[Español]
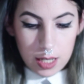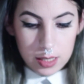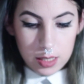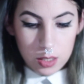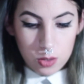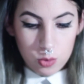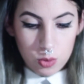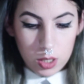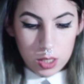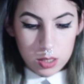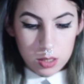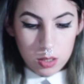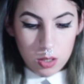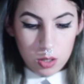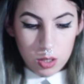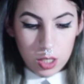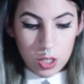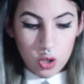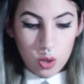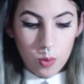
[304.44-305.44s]
las
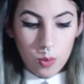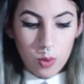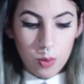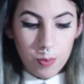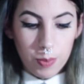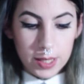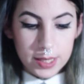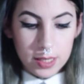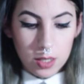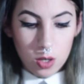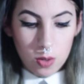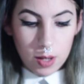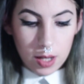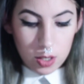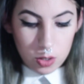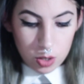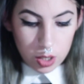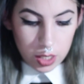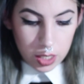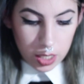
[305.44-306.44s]
saturaciones, como pasarlo
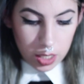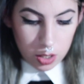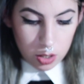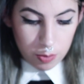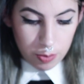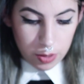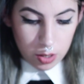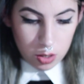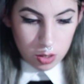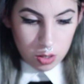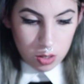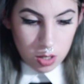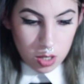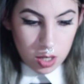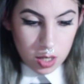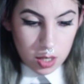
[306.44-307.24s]
blanco y negro, pero,